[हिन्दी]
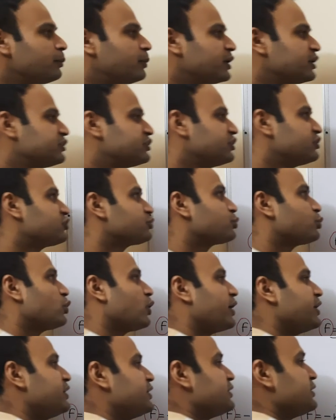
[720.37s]
बट दिस
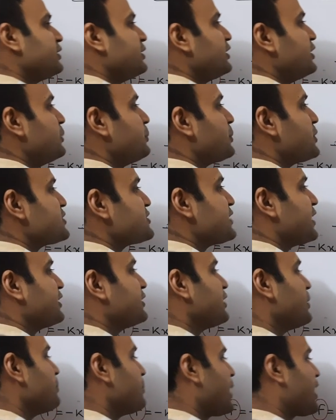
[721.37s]
पॉइंट
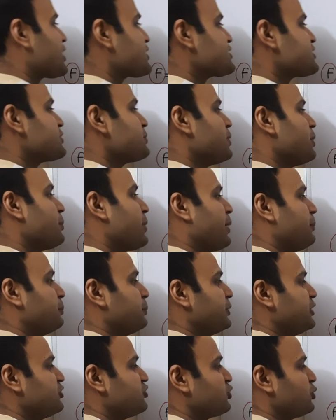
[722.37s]
रिप्रेजेंट द मैक्सिमम
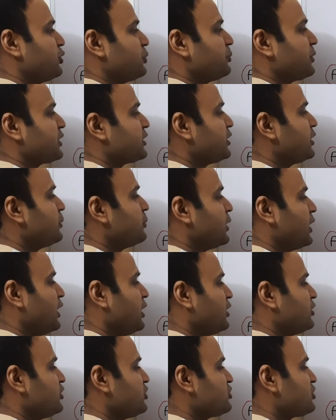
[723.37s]
एम्पलीट्यूड मतलब
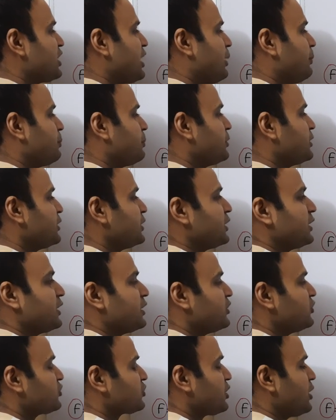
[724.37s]
जैसे आप
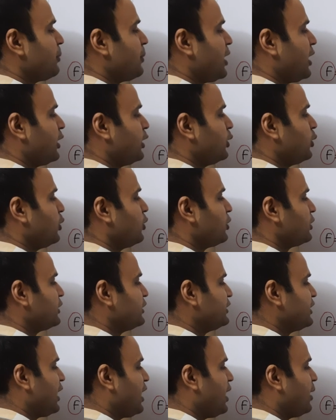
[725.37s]
इसका मान लो
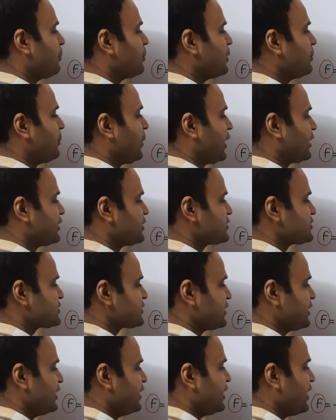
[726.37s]
यहां पे
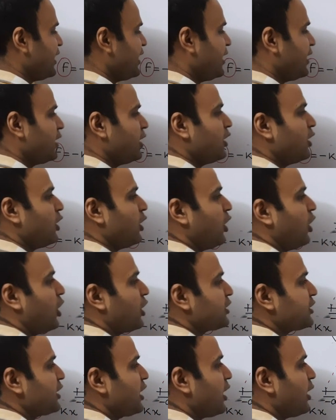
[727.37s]
माइनस ए है
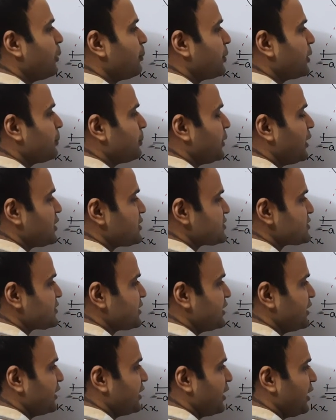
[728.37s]
और यहां पे प्लस
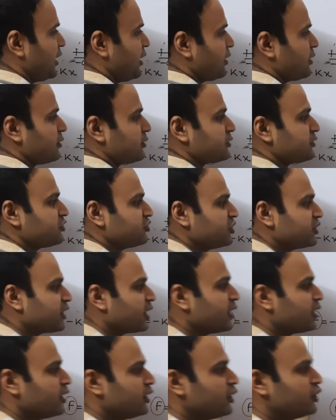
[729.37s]
ए है ठीक
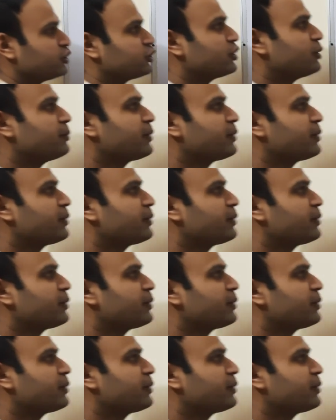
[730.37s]
है तो